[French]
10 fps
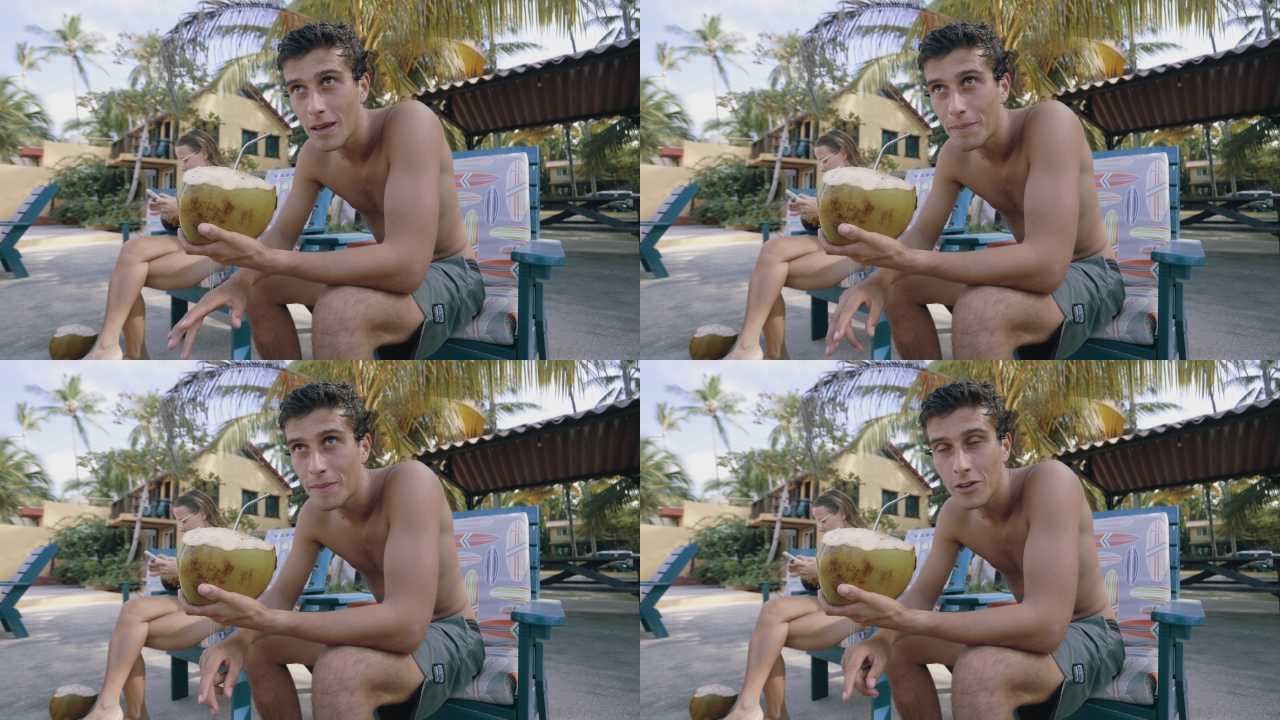Il
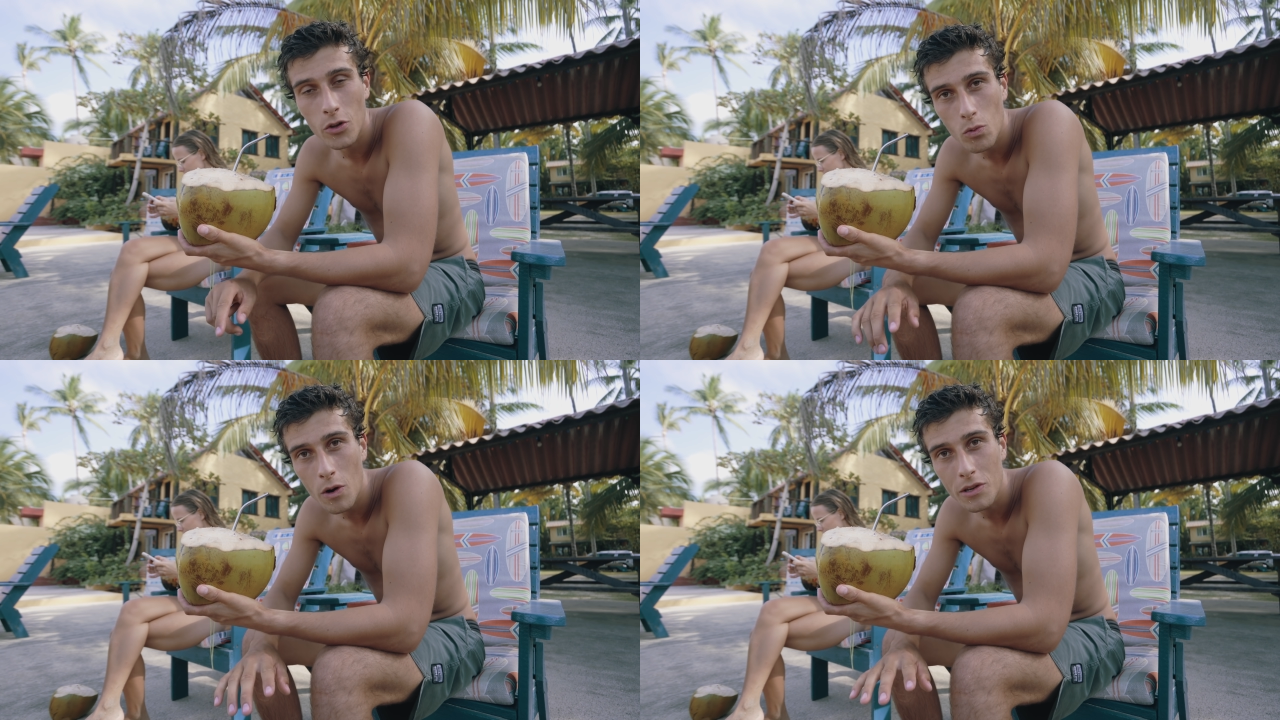y a pas mal
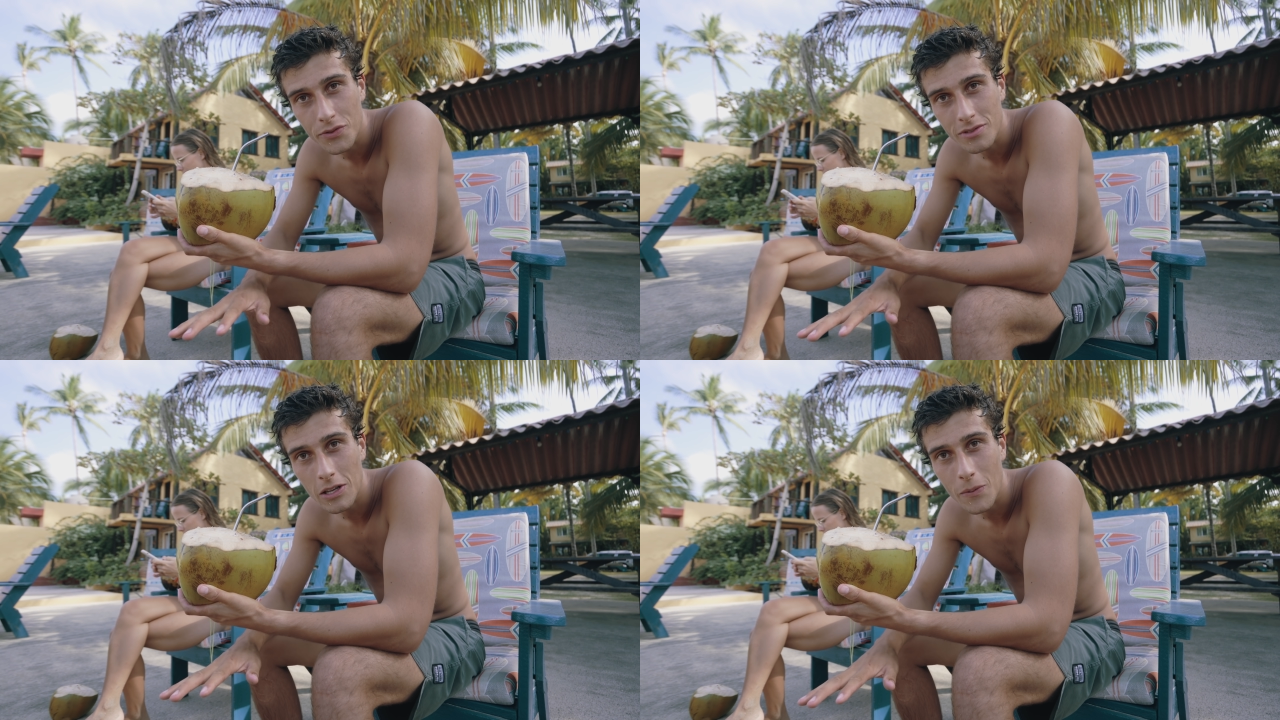d'endroits où ils
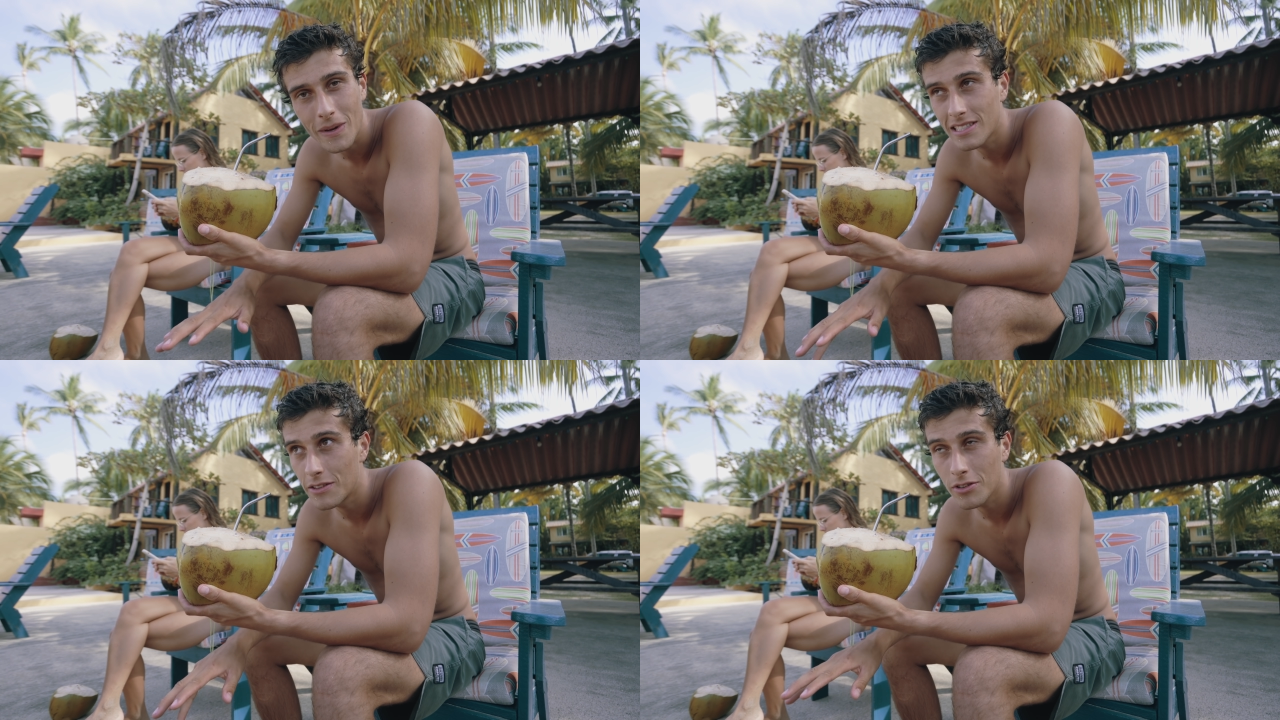font ça en
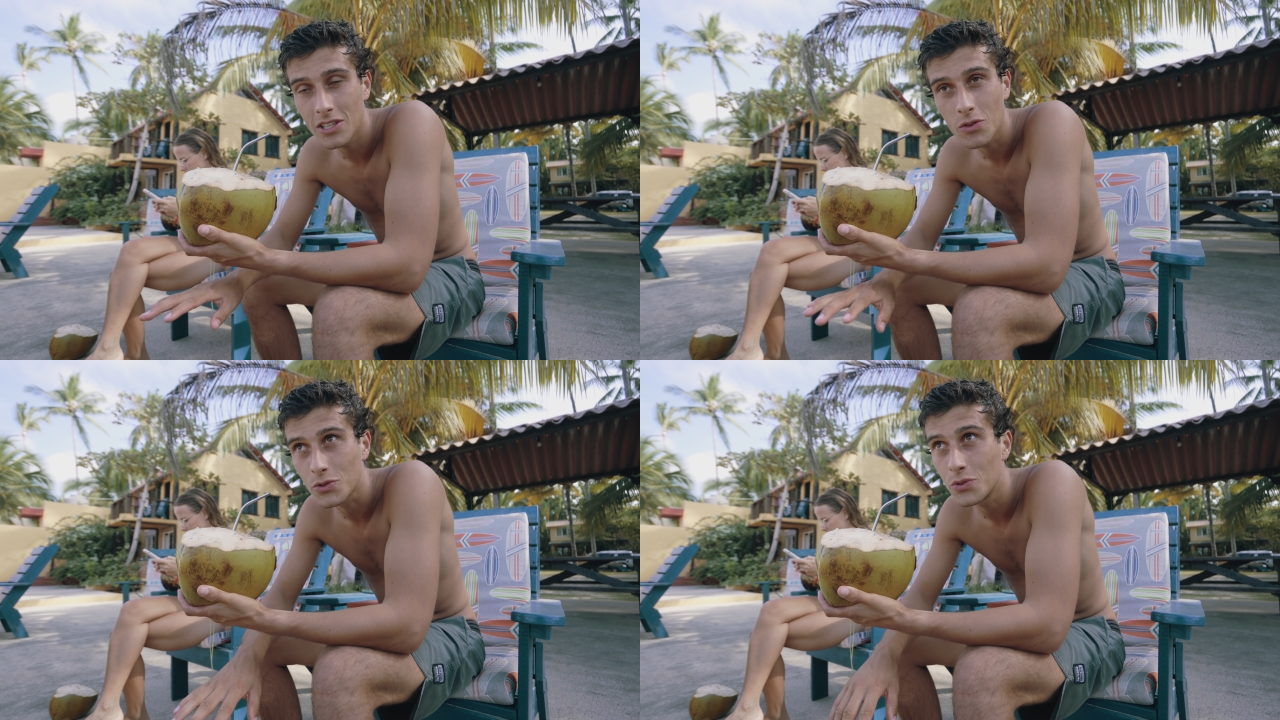
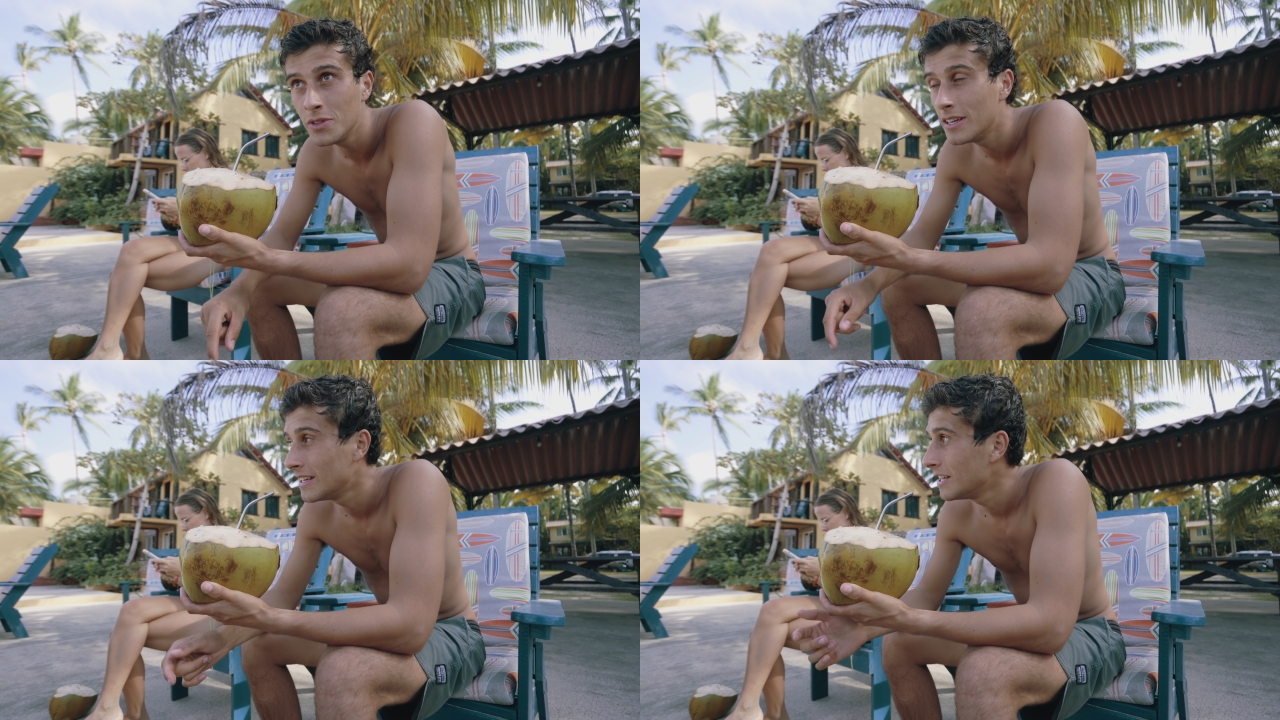Basse-Californie dans le
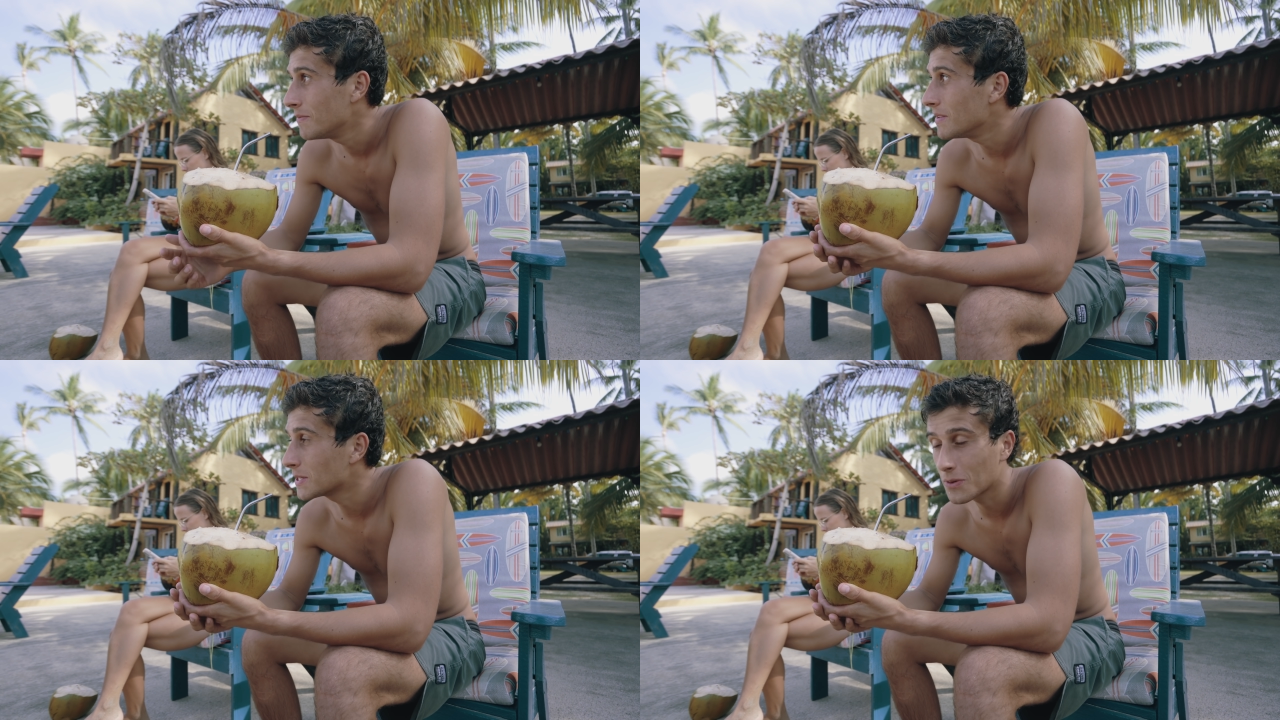sud,
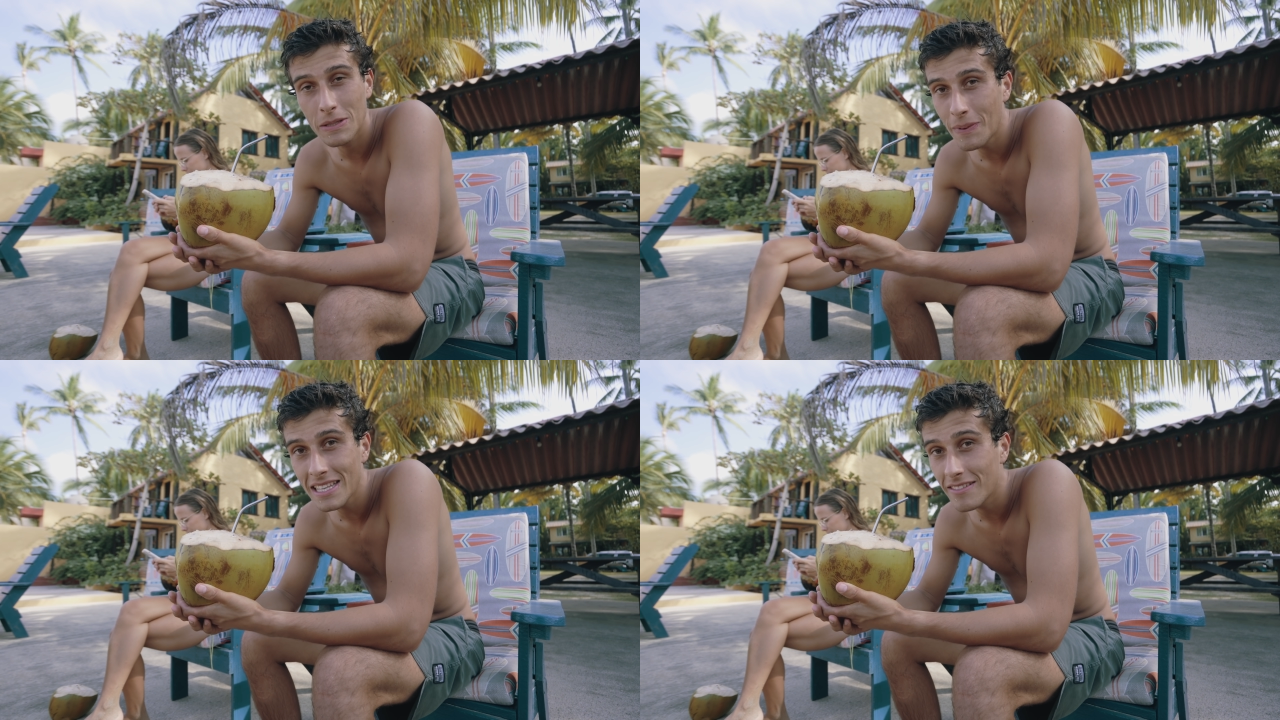mais je
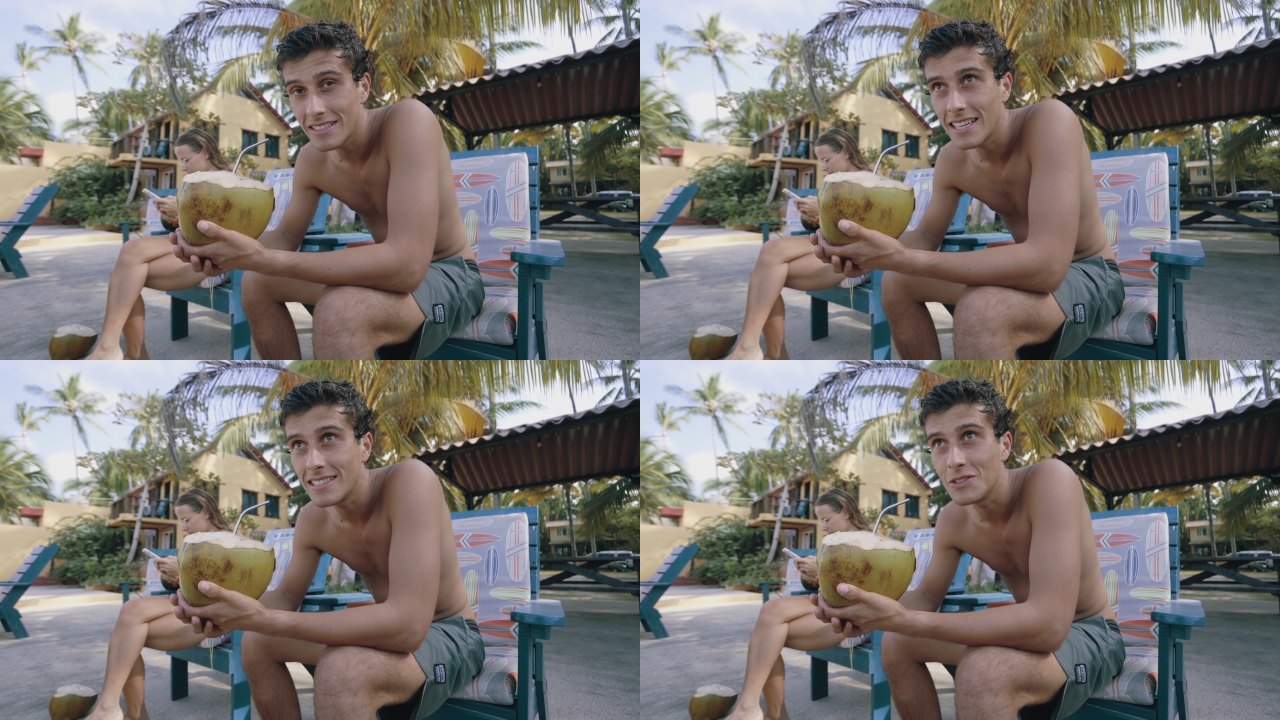pensais pas qu'il y avait
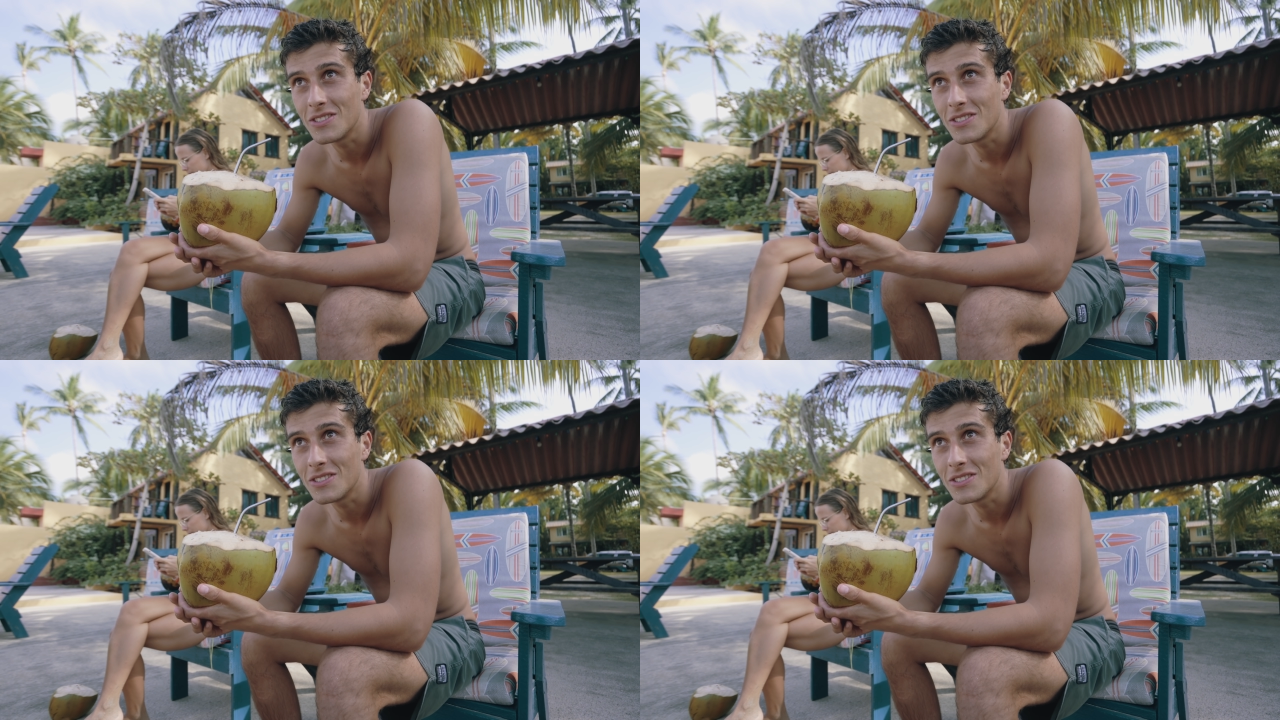ça ici